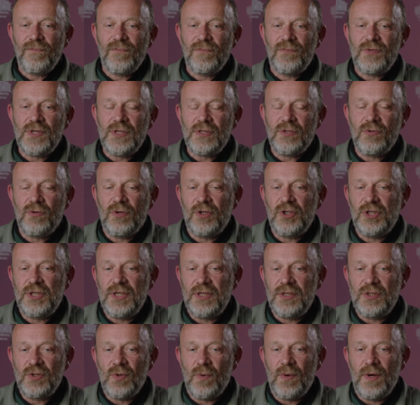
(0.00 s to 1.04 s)
ses
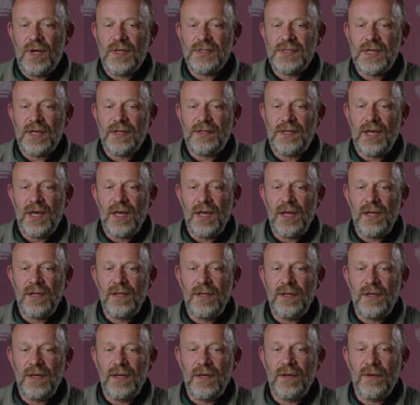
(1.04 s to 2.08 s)
origines sont
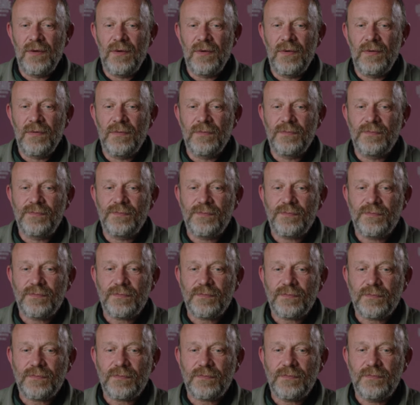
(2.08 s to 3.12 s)
incertaines et
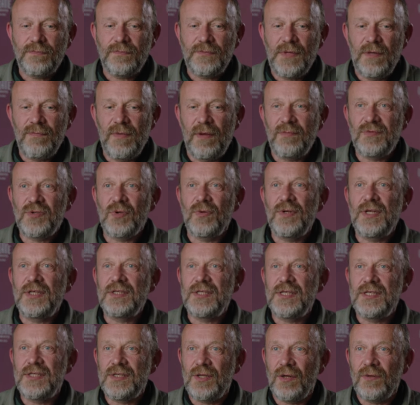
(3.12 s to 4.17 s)
même son
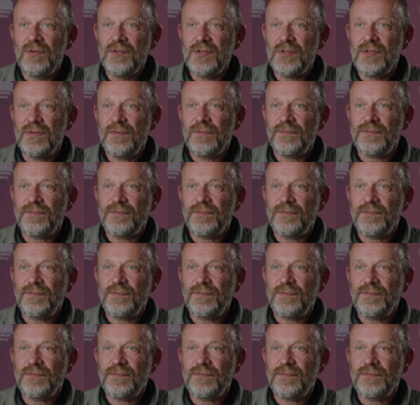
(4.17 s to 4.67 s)
existence,